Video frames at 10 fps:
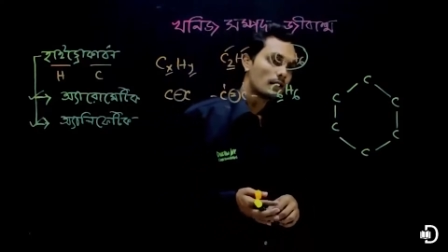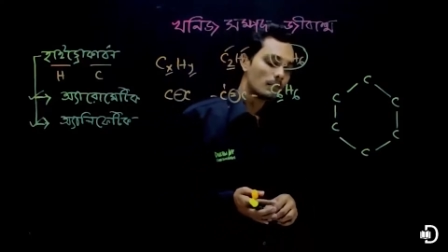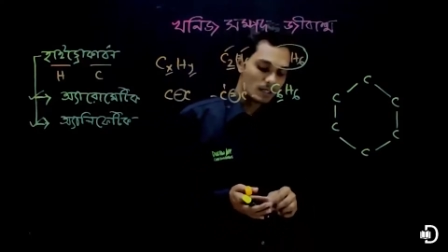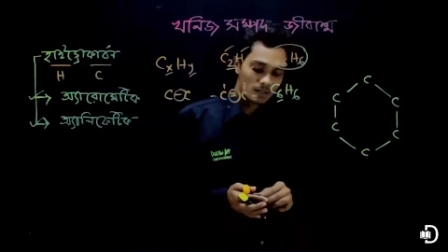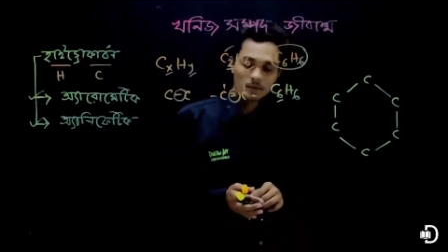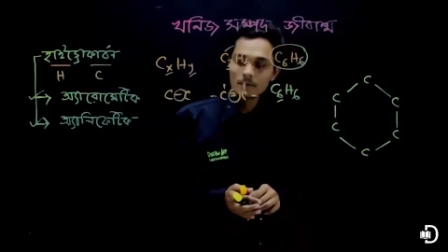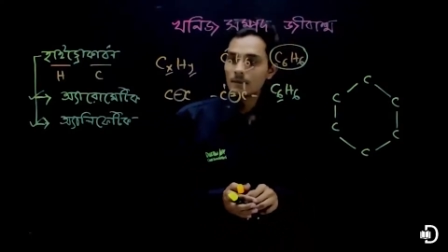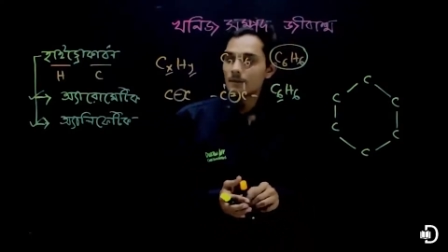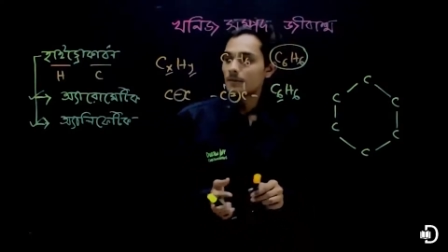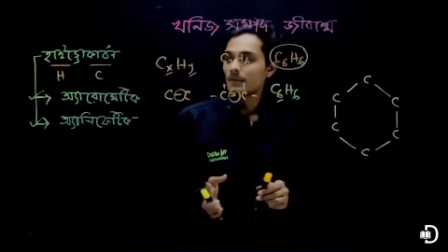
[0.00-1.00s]
এবার
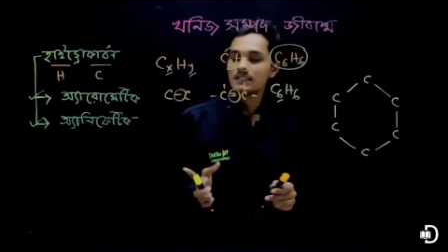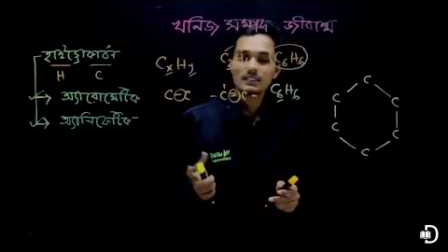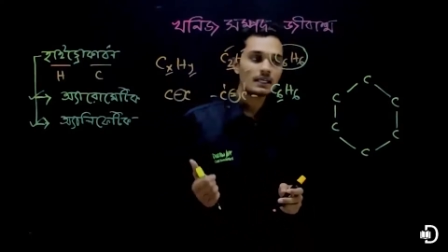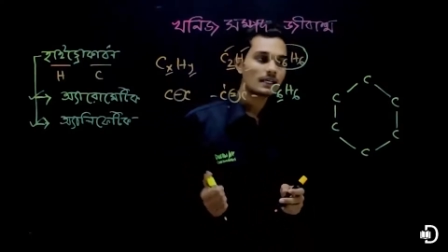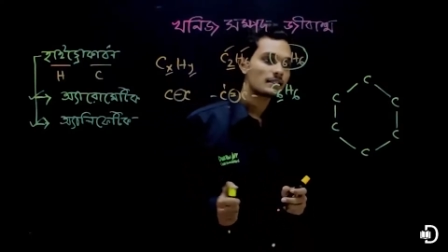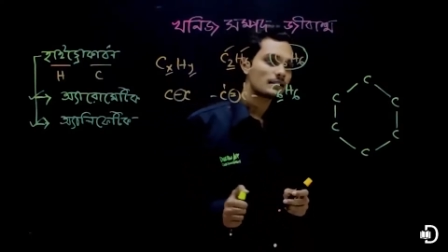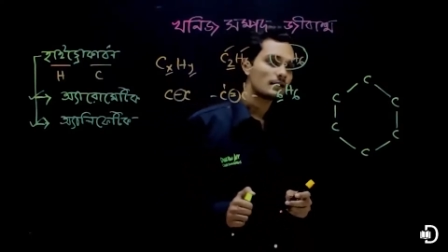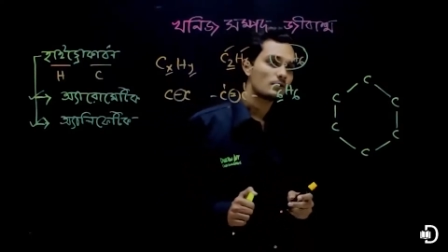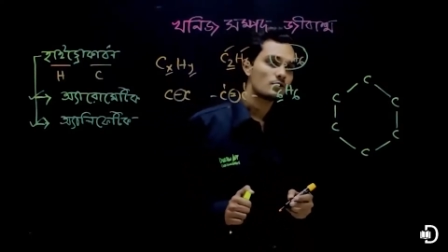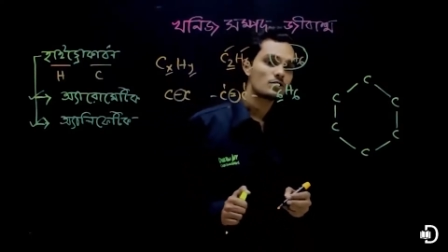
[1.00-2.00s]
বেঞ্জিনের ক্ষেত্রে
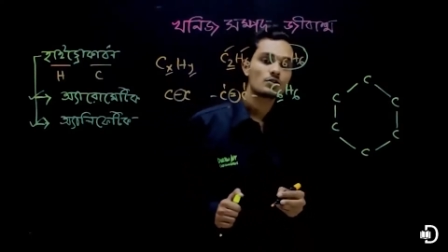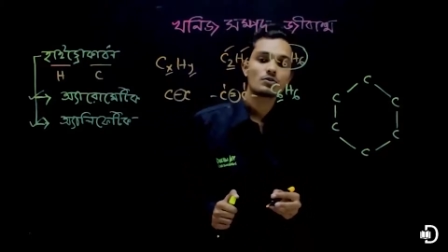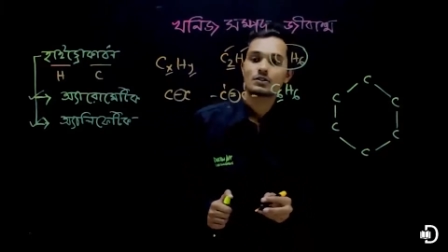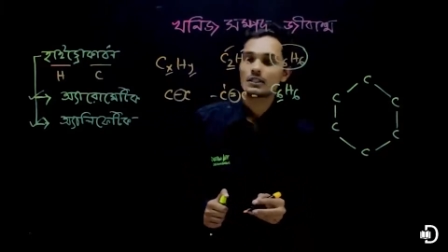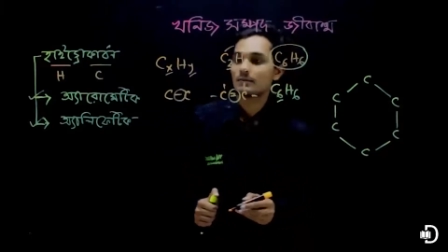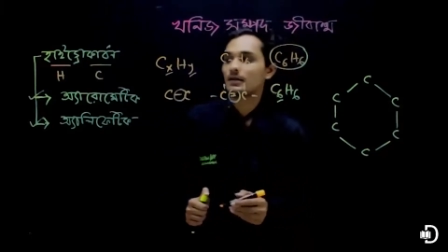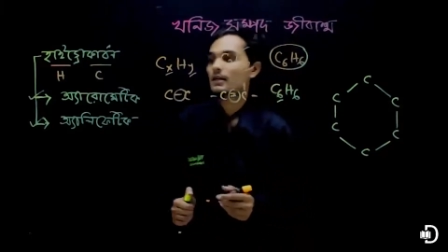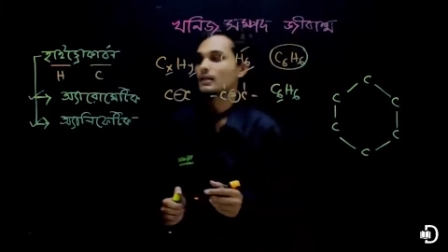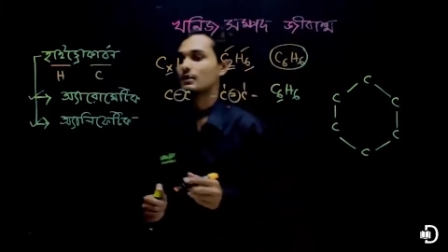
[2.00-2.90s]
বৈশিষ্ট্য হচ্ছে আমরা